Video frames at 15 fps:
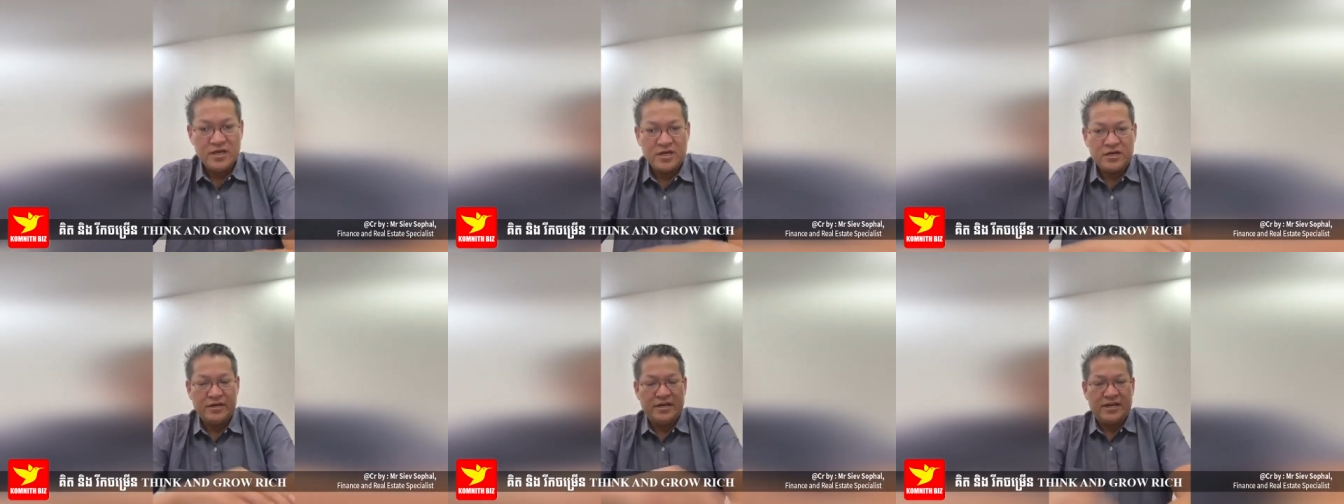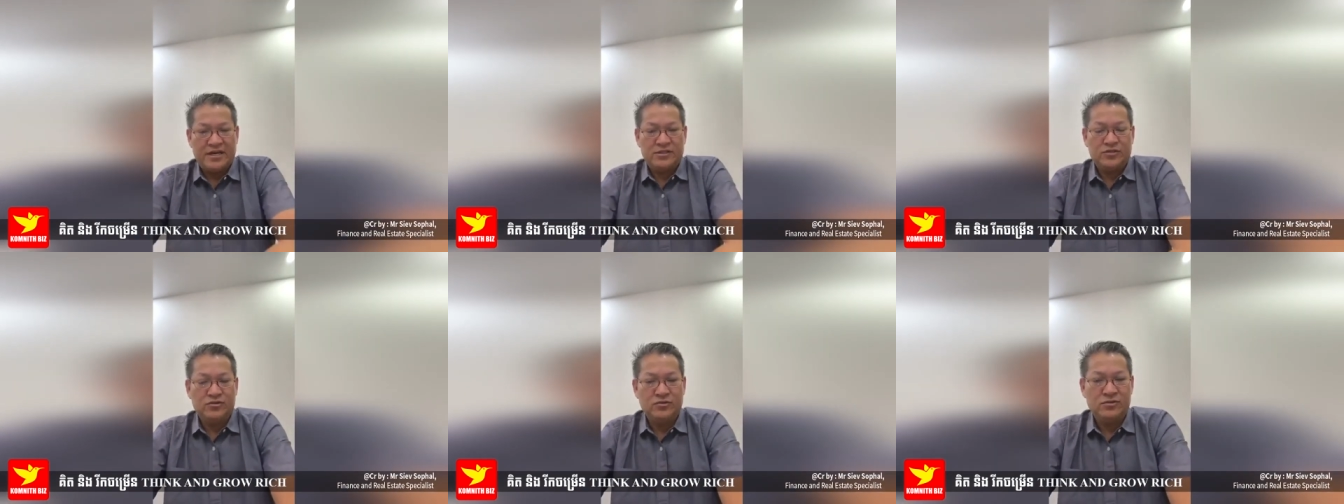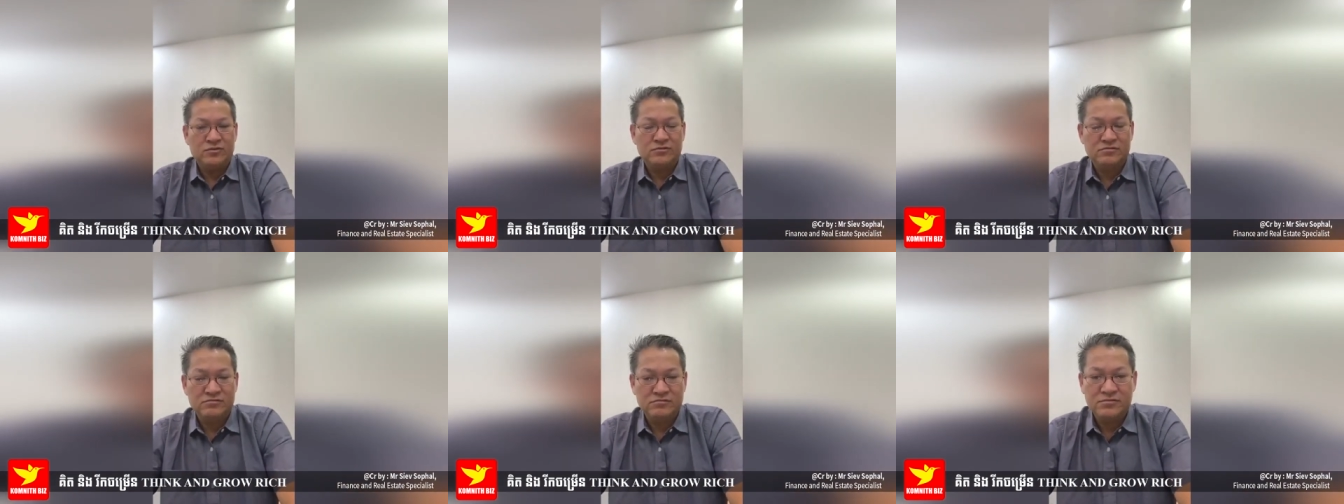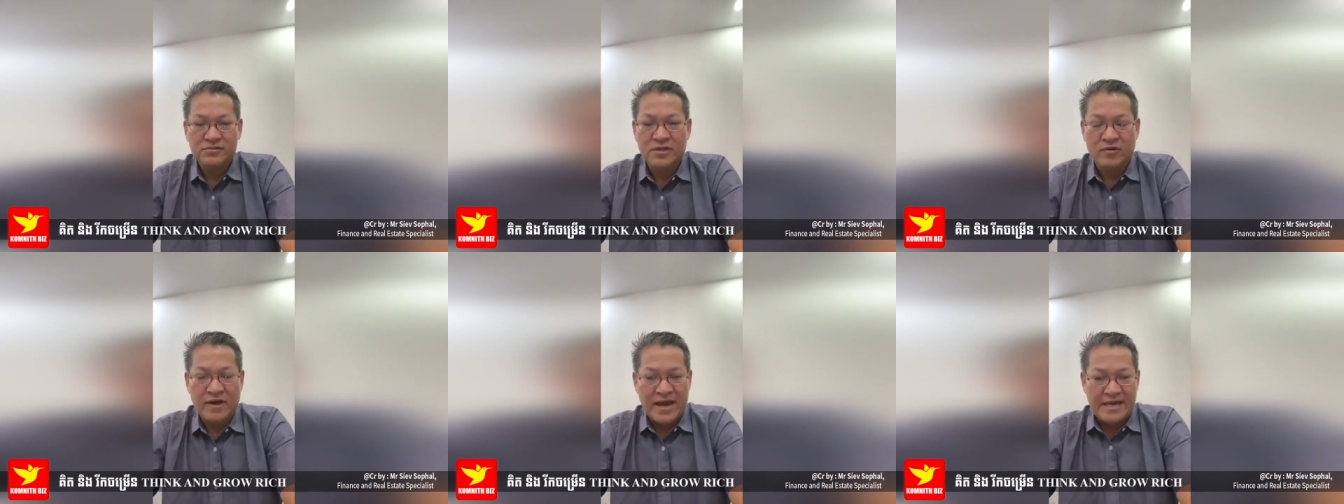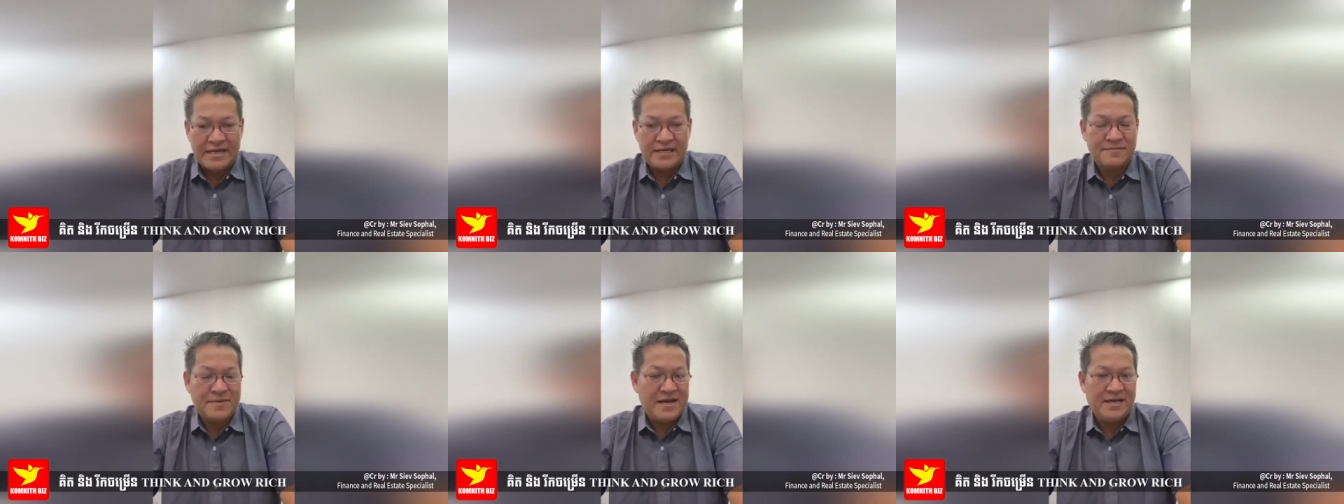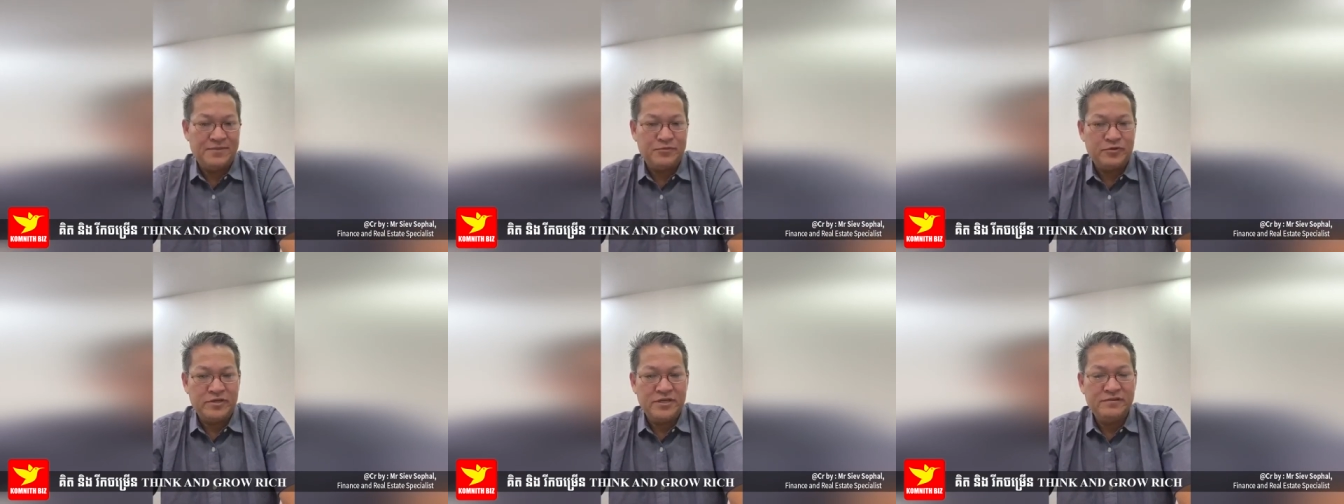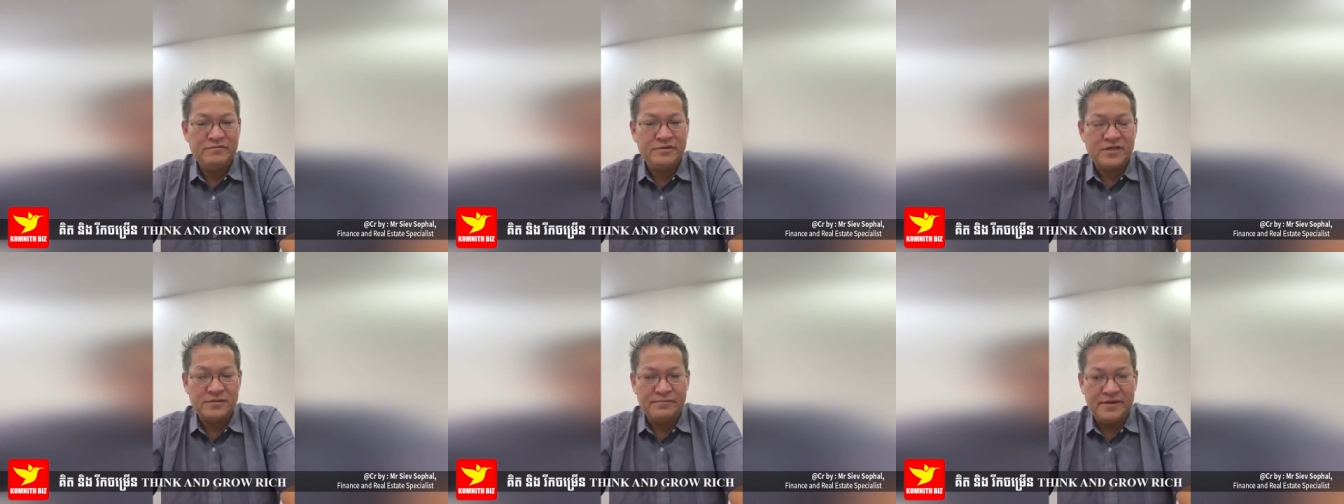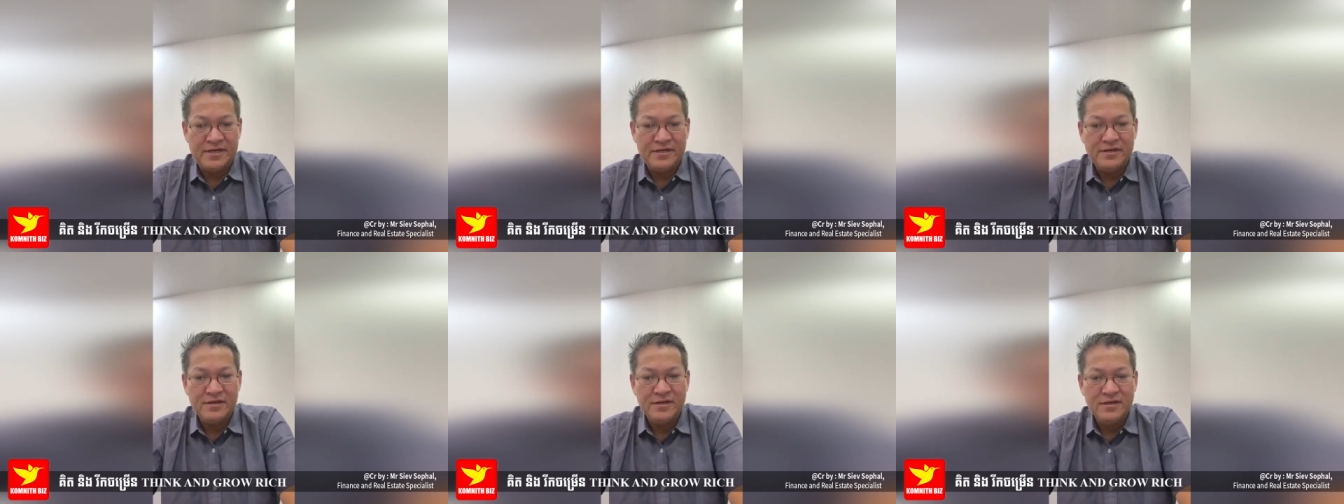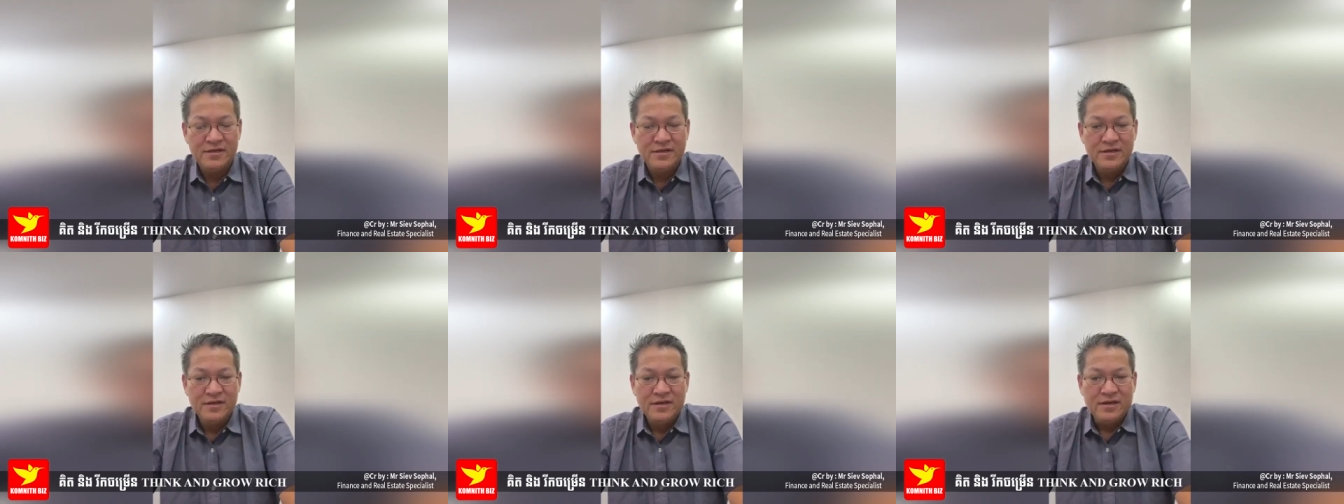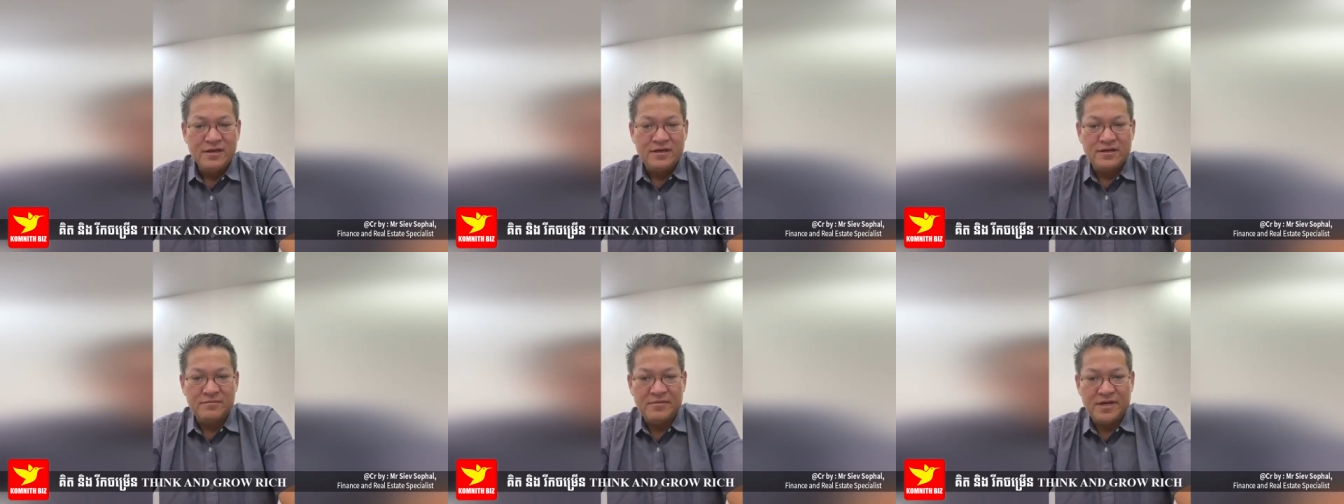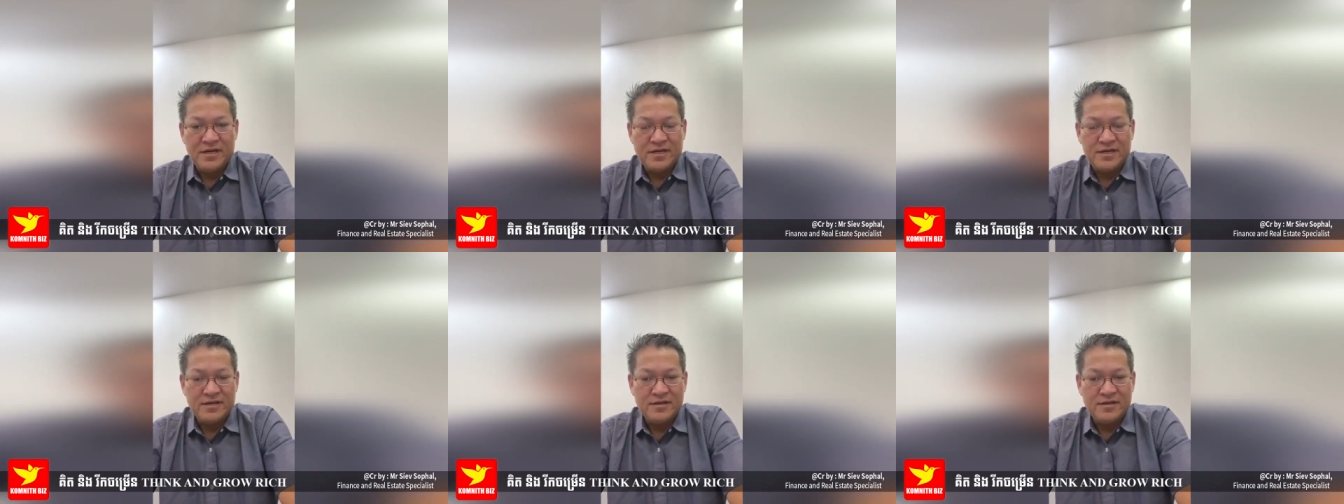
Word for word: nói nè lá trôi trong hàng được bài này vợ ấy cận miên